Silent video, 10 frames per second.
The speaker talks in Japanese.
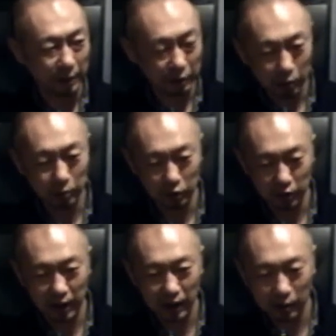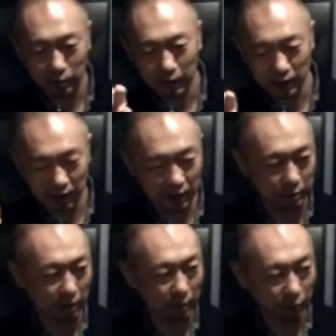まあそれこそジュリアナのなんかシリーズ
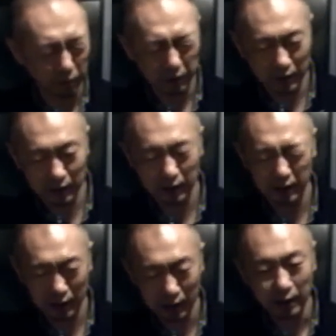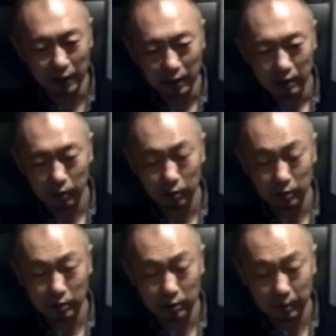とかも聴いたし、そう
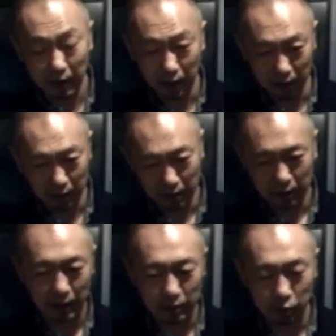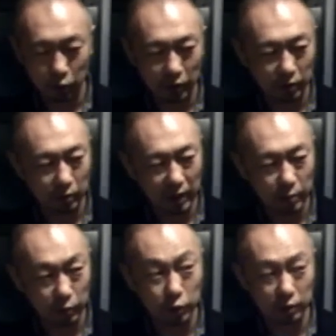いうまあテクノ寄りの
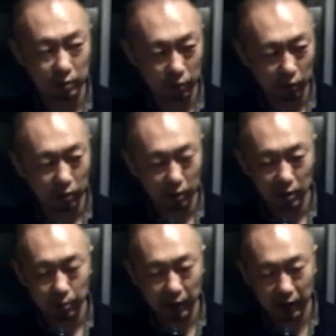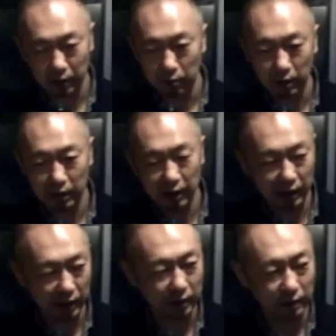ゲームミュージックもいっぱいサントラ聴きあ
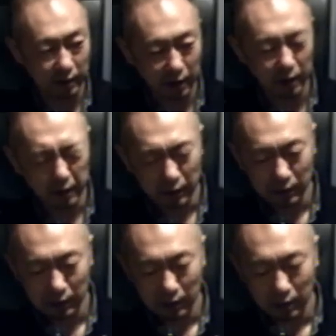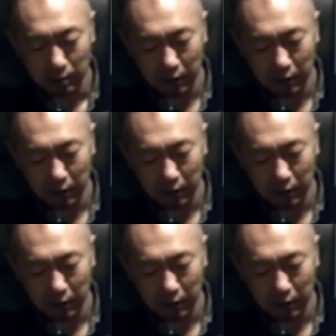さって、まあ